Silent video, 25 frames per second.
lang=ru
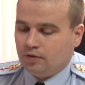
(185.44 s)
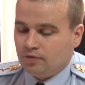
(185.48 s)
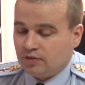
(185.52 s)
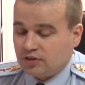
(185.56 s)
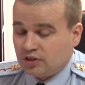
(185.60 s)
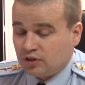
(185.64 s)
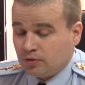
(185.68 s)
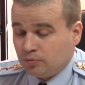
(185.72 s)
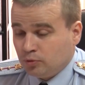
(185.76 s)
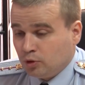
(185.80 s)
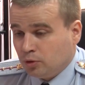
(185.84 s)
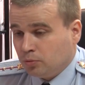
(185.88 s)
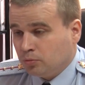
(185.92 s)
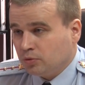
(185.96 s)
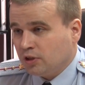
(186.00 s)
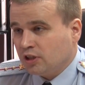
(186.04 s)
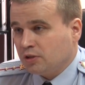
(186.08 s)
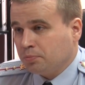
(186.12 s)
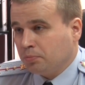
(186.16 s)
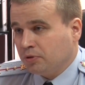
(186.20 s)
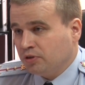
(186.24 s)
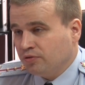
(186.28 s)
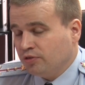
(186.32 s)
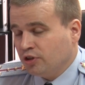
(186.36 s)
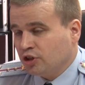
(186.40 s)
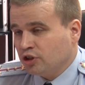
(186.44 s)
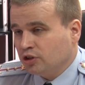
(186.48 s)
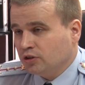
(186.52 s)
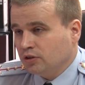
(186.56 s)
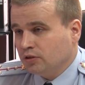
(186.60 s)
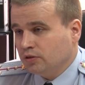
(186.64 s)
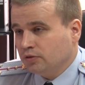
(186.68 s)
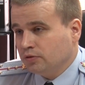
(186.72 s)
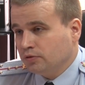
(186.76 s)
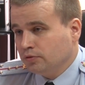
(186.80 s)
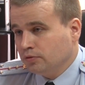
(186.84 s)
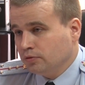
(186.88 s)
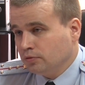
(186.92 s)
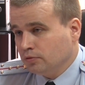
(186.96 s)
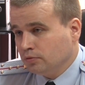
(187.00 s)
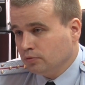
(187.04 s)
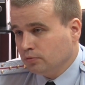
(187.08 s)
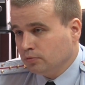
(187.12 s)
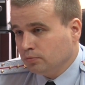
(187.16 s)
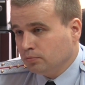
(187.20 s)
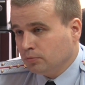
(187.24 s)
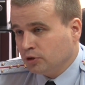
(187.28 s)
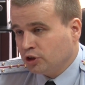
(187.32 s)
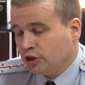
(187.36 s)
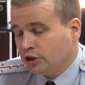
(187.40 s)
В основном у нас подвержены
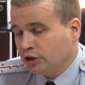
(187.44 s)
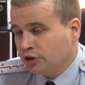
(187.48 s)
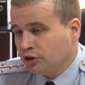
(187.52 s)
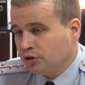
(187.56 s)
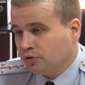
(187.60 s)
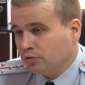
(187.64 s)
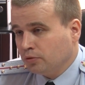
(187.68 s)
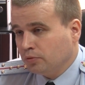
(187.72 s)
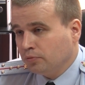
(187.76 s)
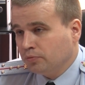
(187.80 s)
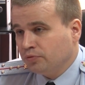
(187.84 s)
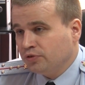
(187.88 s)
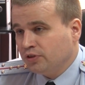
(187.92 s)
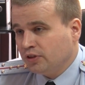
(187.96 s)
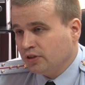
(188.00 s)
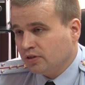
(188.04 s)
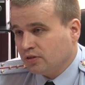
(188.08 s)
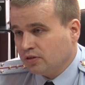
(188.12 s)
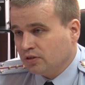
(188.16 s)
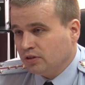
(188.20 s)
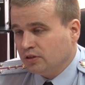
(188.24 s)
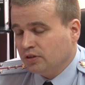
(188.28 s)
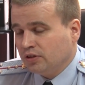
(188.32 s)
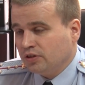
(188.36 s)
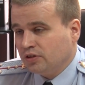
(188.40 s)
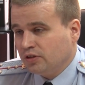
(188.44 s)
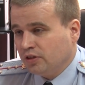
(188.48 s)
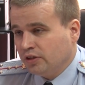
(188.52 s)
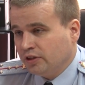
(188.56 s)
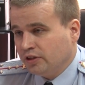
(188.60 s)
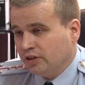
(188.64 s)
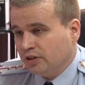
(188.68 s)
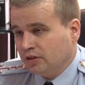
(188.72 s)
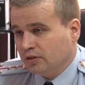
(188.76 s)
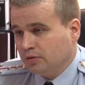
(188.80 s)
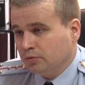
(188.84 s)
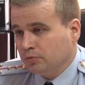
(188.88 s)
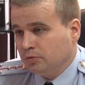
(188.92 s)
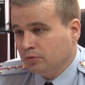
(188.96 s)
мошенничеством все слои населения,